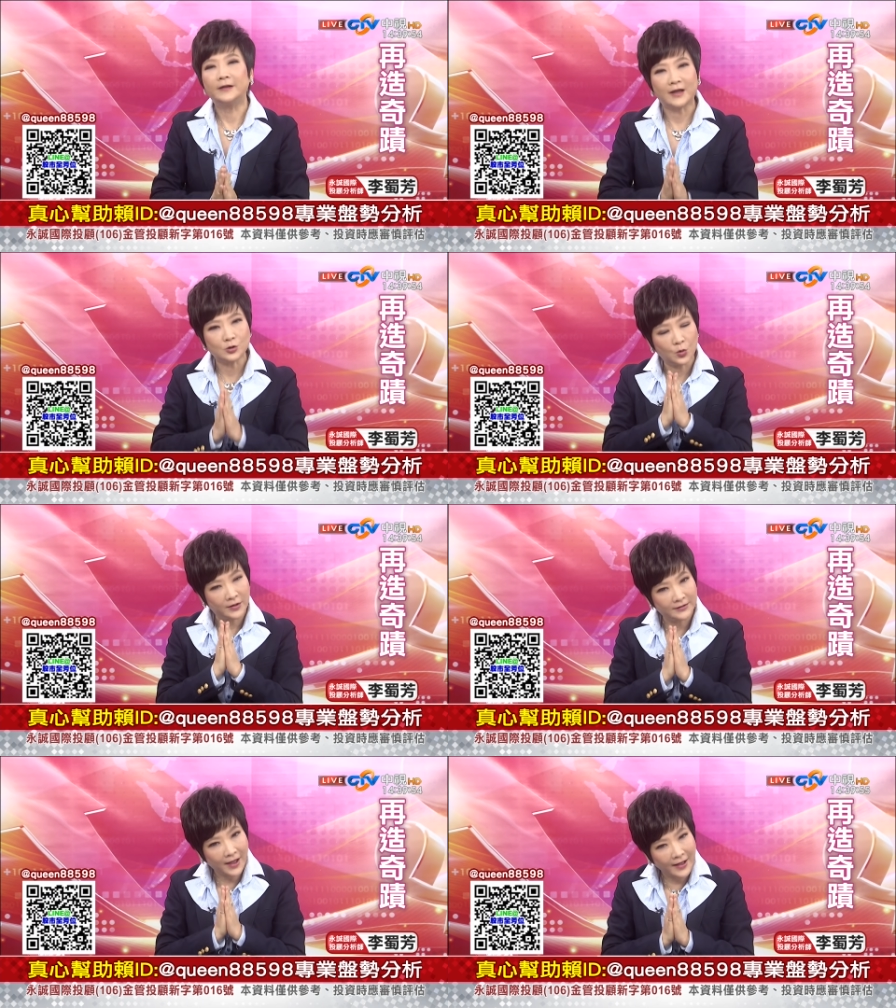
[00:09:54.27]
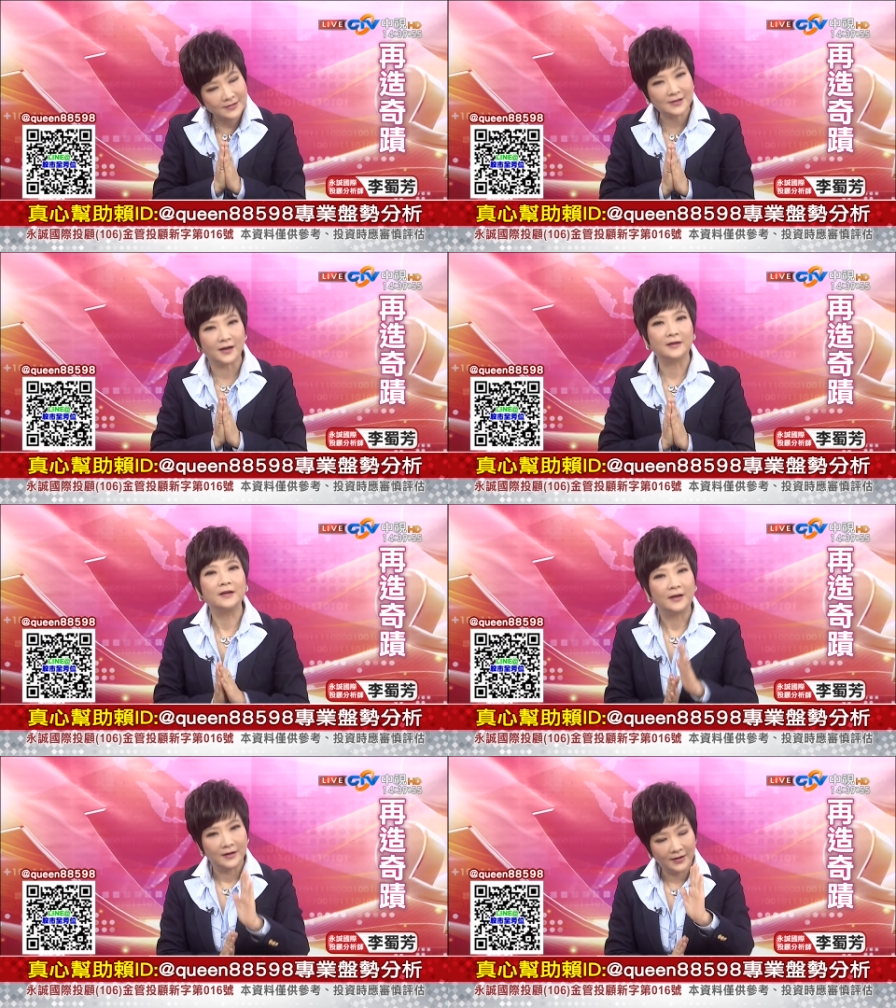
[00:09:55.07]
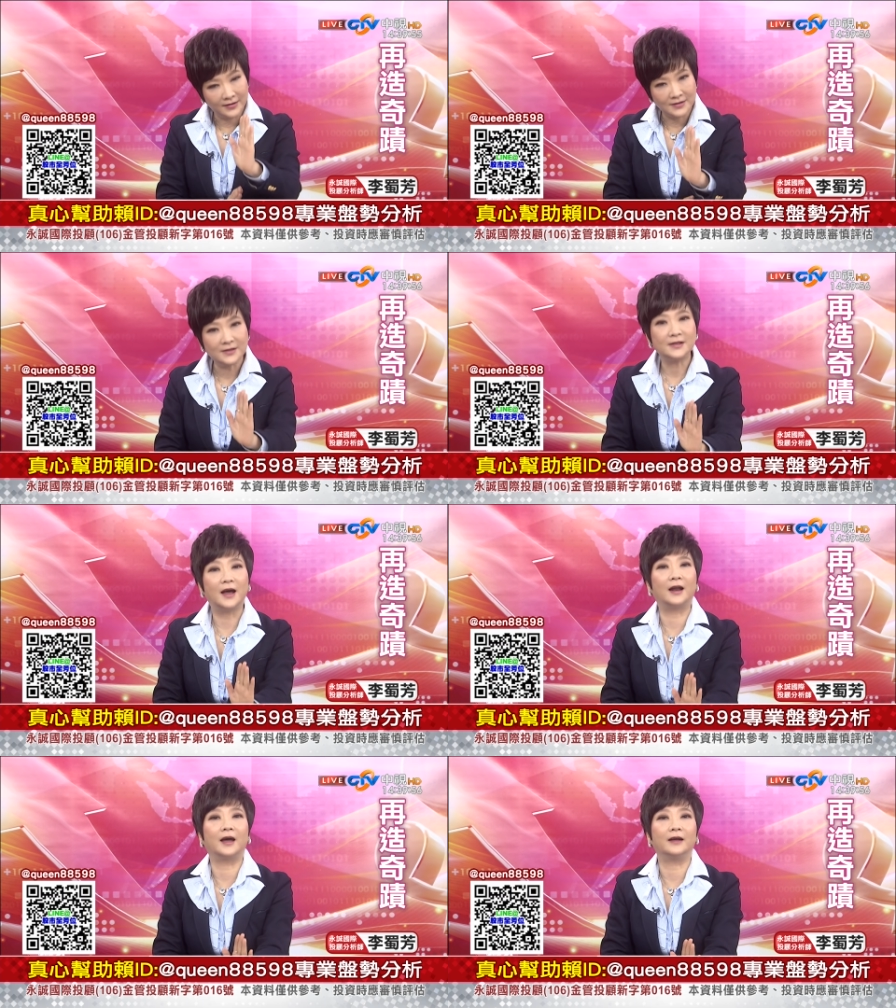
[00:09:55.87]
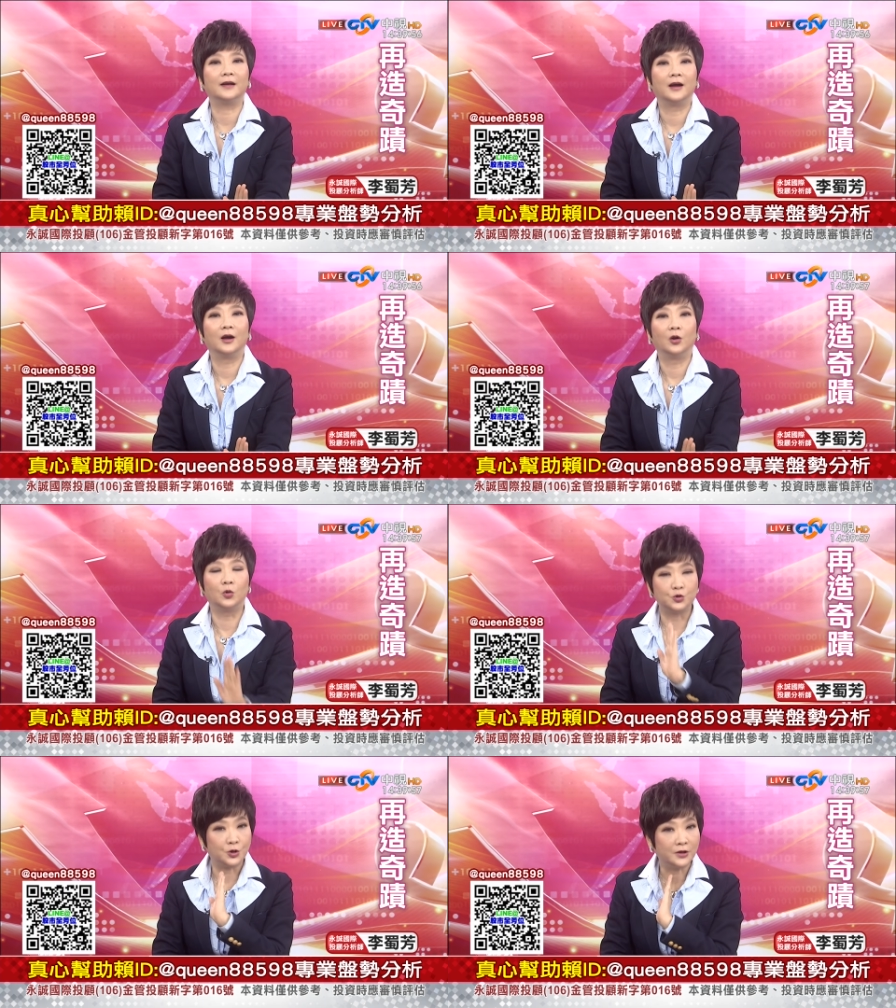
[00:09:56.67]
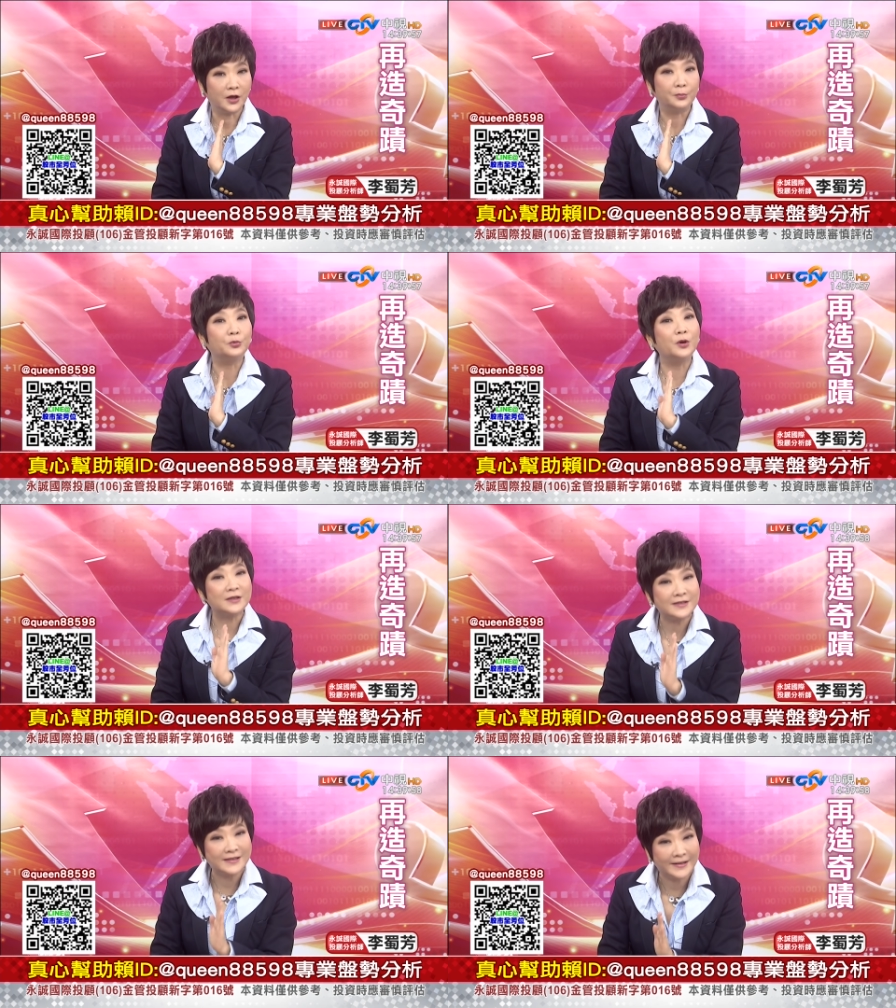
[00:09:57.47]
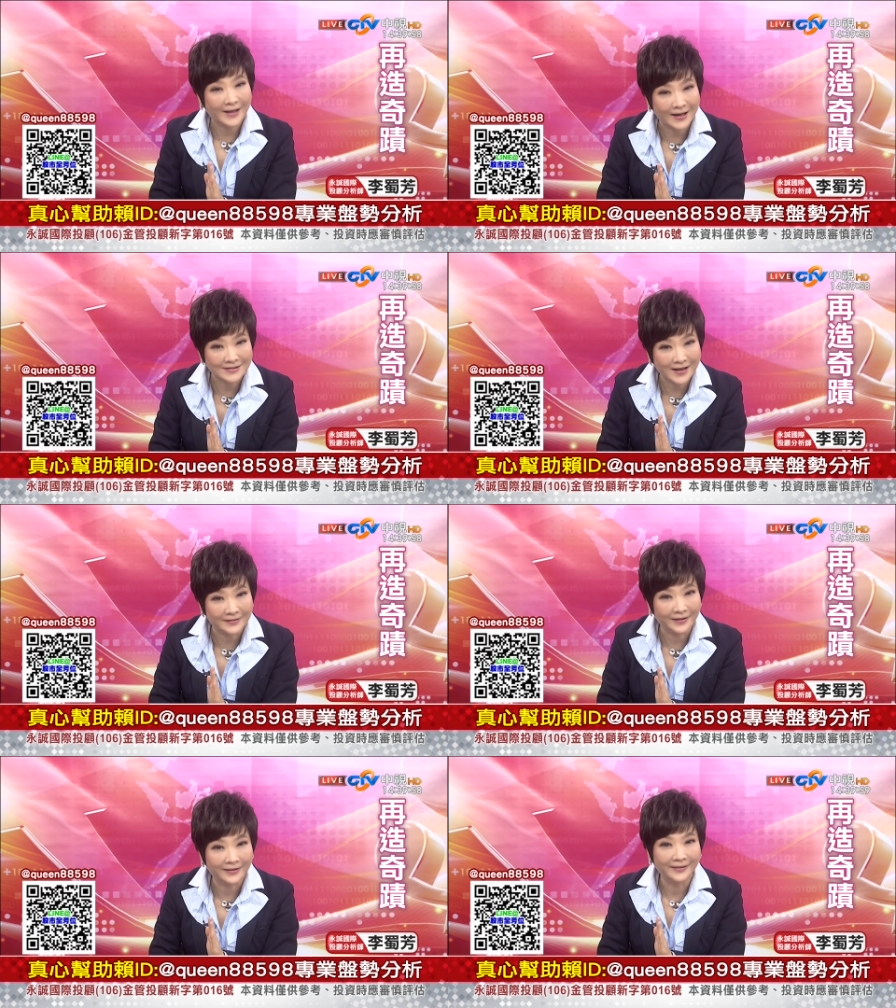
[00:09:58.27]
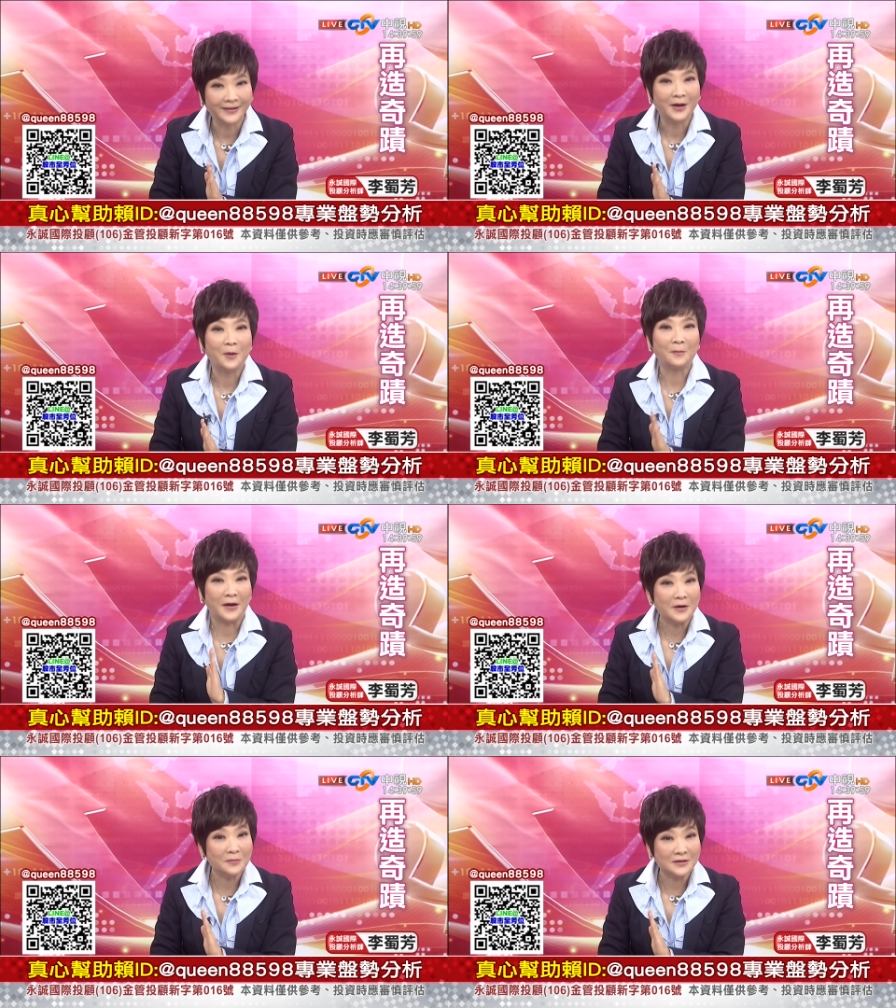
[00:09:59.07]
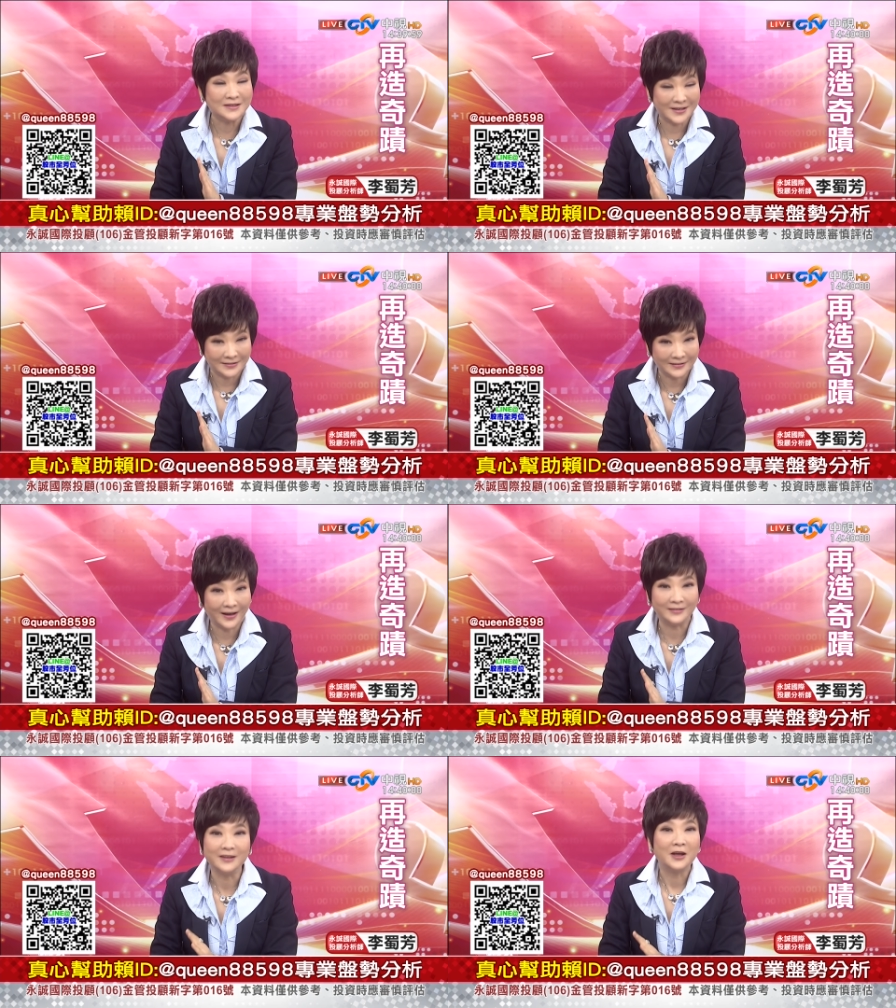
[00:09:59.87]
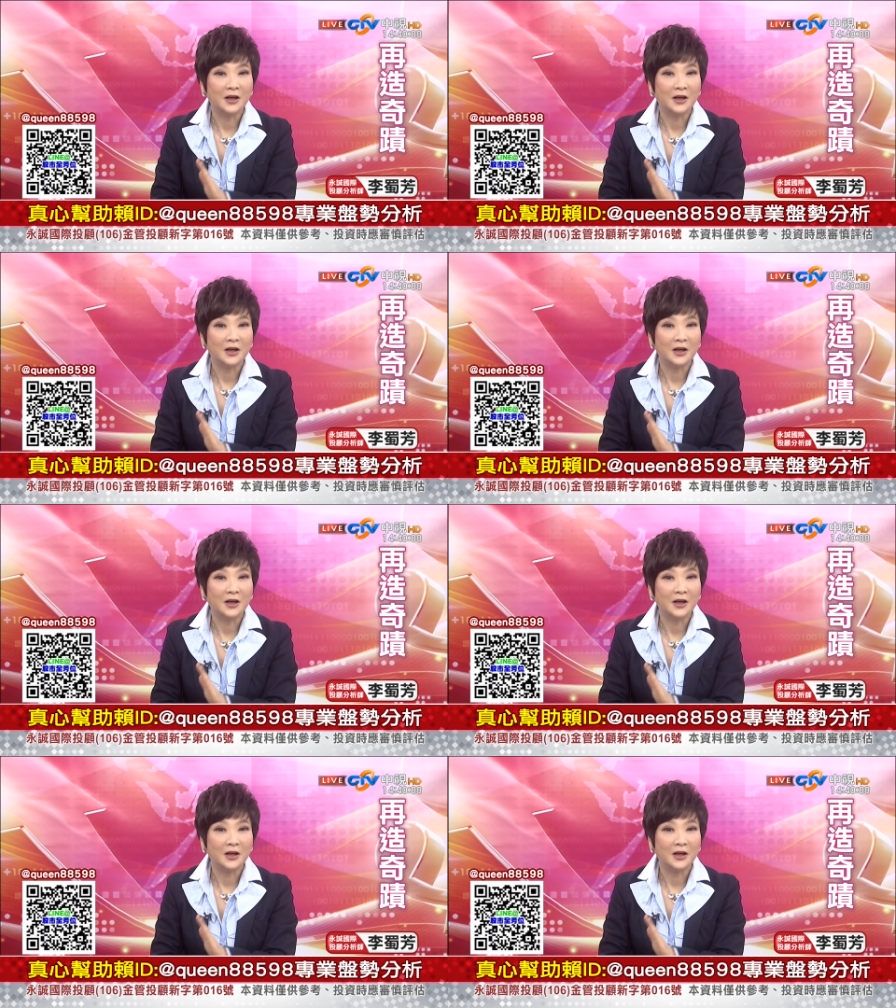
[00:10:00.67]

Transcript: 但是我跟大家讲，冷静下来，我觉得不会世界大战啊，没那么简单。